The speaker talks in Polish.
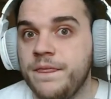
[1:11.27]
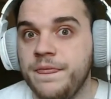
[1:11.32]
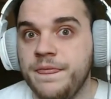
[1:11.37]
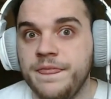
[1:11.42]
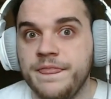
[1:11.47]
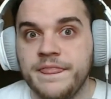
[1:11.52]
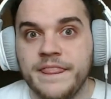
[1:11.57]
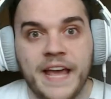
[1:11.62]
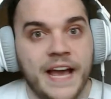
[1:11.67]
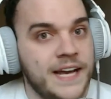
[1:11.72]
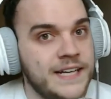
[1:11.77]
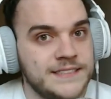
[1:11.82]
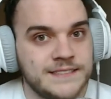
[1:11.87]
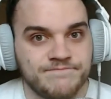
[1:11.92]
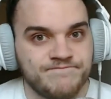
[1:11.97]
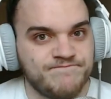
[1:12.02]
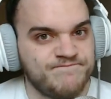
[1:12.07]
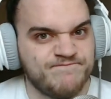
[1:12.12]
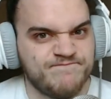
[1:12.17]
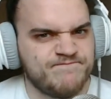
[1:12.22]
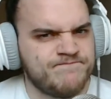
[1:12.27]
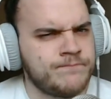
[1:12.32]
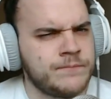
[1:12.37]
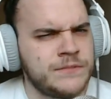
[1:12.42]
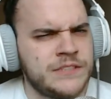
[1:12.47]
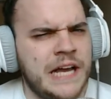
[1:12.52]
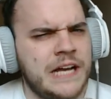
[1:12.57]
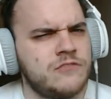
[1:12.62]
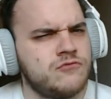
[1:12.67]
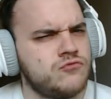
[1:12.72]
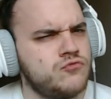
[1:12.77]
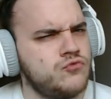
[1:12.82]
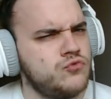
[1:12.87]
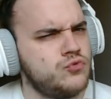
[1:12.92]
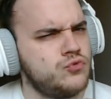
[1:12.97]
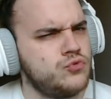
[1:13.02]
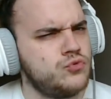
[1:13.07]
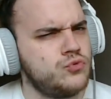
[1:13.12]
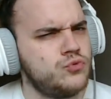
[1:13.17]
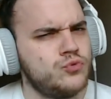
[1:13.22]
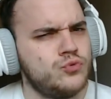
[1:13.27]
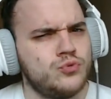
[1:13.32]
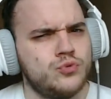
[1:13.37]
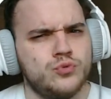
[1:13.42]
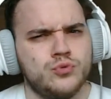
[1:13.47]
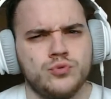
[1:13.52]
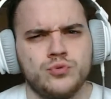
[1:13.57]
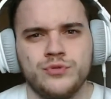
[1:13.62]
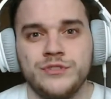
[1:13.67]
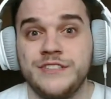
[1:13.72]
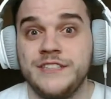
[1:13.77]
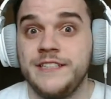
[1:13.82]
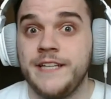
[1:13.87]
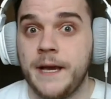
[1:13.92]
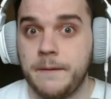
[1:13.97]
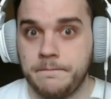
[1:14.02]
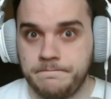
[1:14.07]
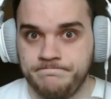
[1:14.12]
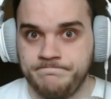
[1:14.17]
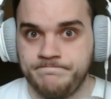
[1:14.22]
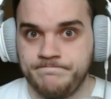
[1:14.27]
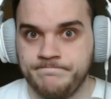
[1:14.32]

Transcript: Na. Mm, mm, na. Mm, nie.